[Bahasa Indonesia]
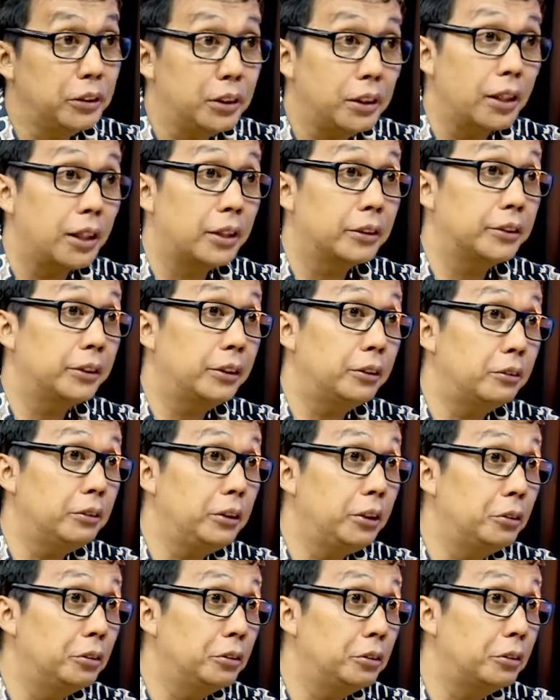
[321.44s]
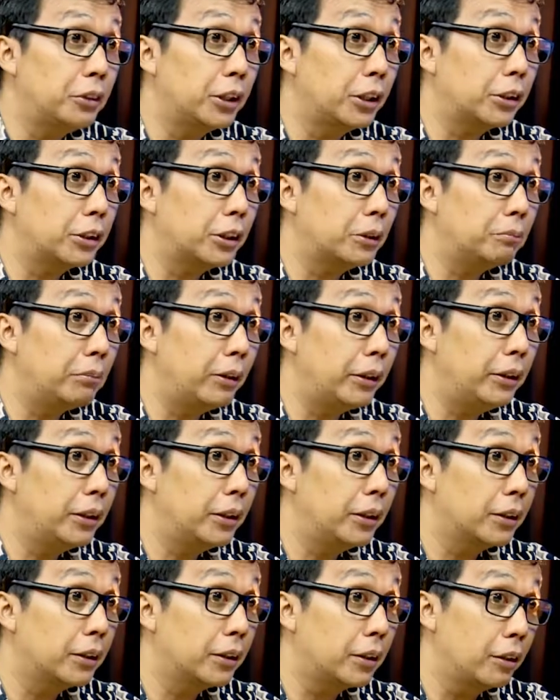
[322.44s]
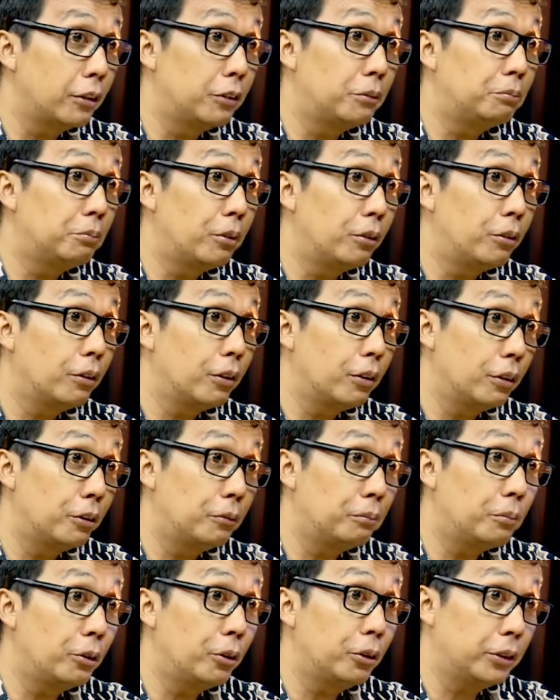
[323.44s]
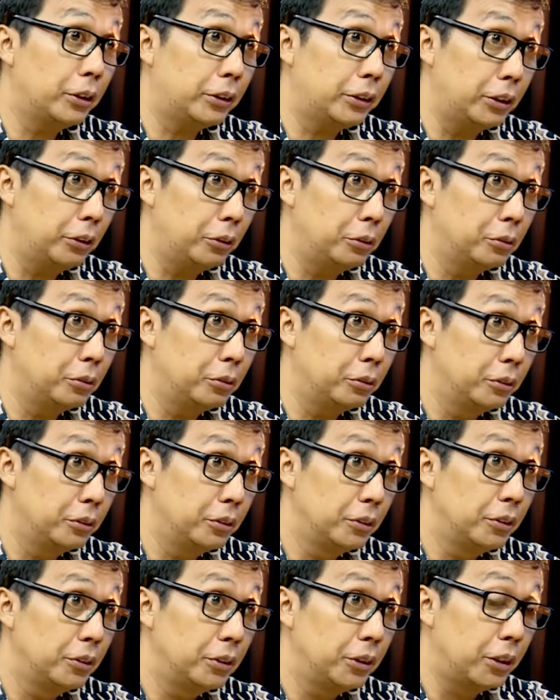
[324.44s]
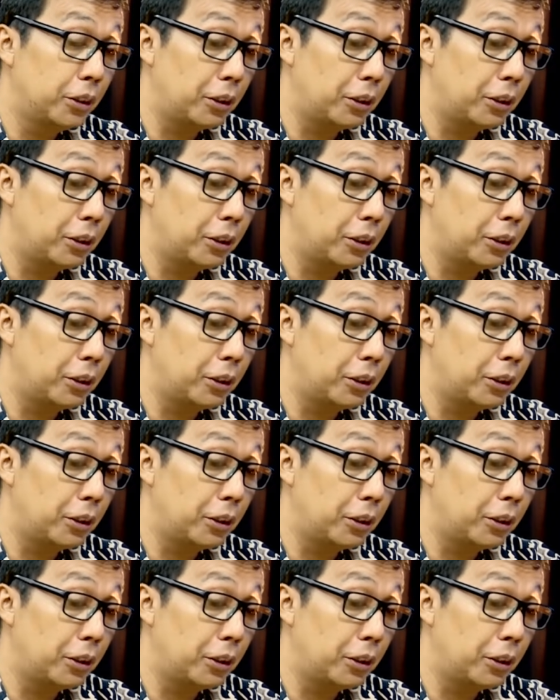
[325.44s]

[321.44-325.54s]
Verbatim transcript: jelas itu ditujukan kepada kelompok-kelompok tertentu mm ya